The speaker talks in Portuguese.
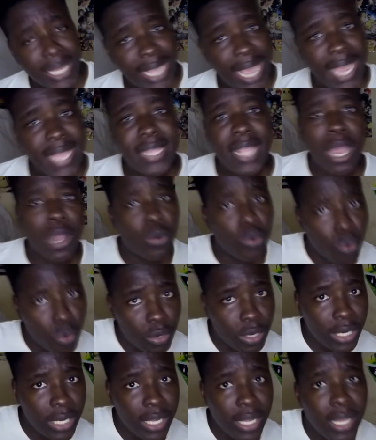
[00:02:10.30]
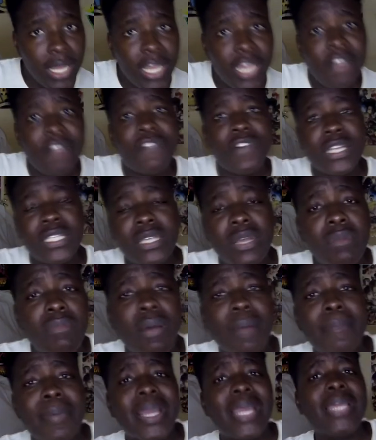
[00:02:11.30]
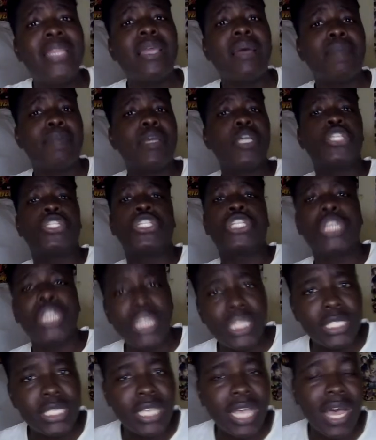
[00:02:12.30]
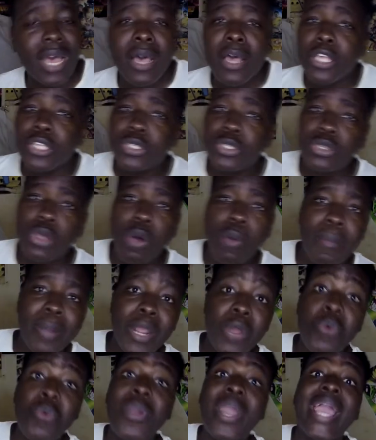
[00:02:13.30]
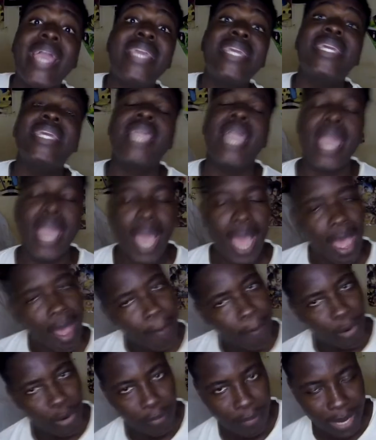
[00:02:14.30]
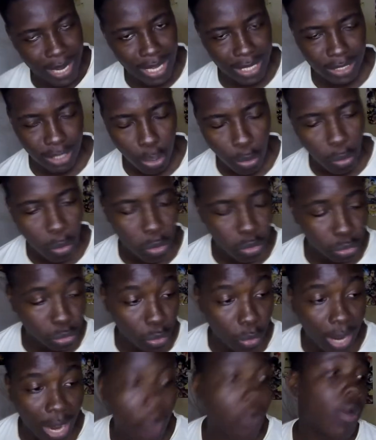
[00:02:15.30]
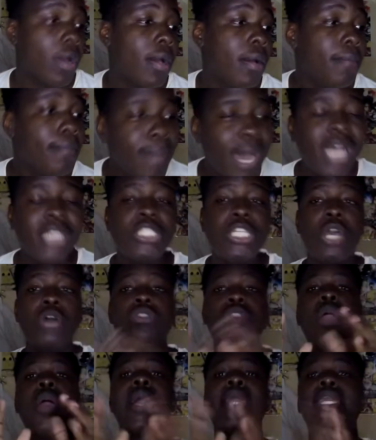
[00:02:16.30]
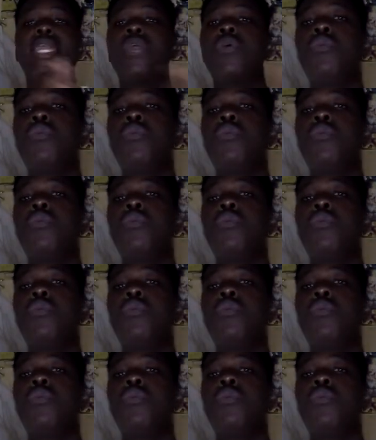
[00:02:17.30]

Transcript: que é ir na Google e fazer uma pequena pesquisa sobre o que, que é apropriação cultural. Mas eu tenho aqui